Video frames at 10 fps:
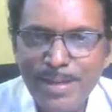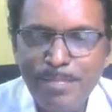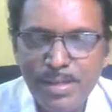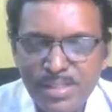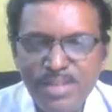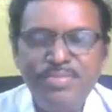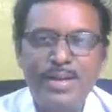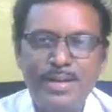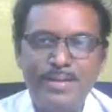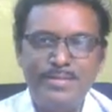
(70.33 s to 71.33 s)
ఫస్ట్ ఆఫ్
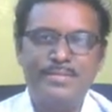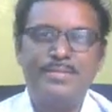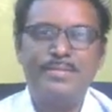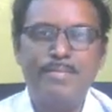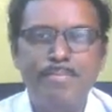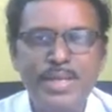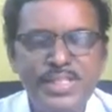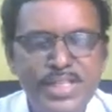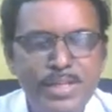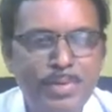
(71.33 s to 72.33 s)
ఆల్
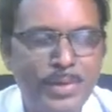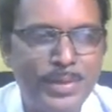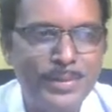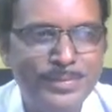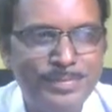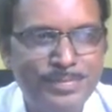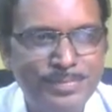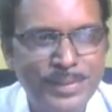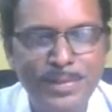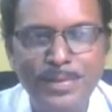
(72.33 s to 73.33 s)
బ్లీచింగ్ పౌడర్
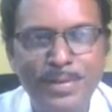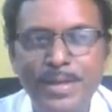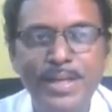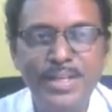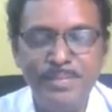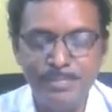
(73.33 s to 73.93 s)
యూనో ఆల్రెడీ